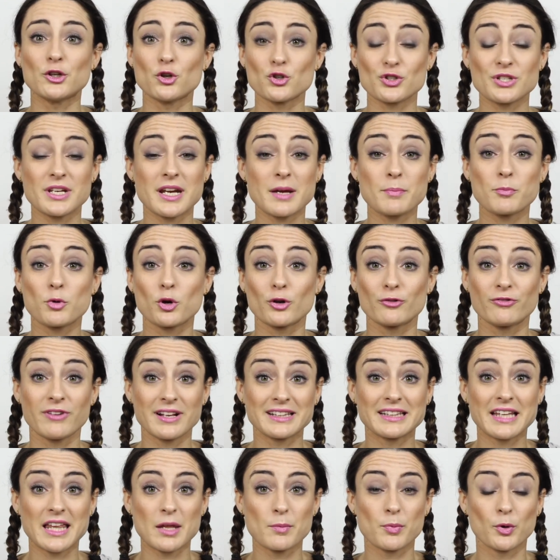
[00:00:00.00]
Y no será por
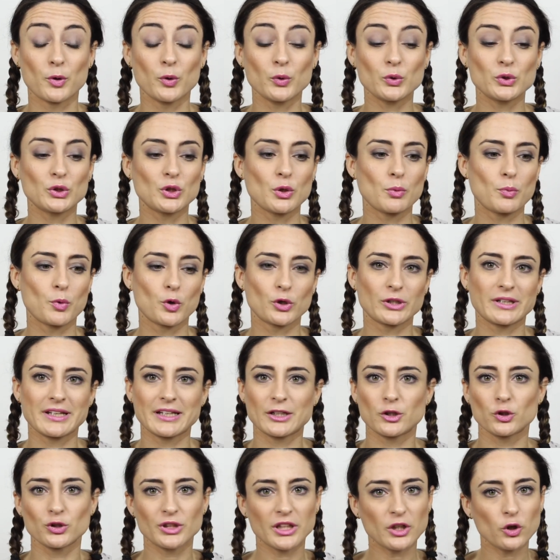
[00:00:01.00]
falta de producto,
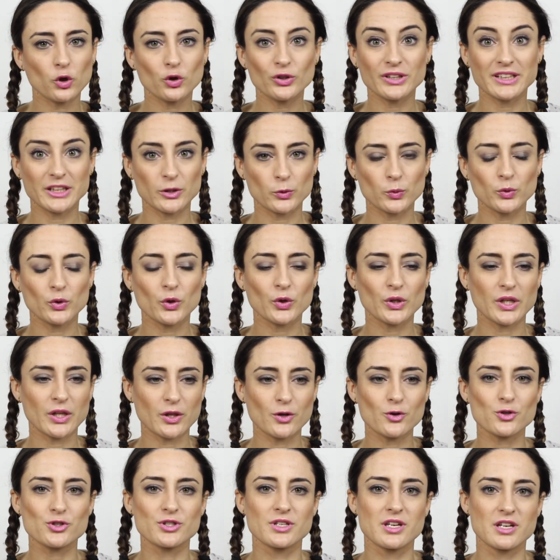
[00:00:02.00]
porque no tengo ni uno ni dos,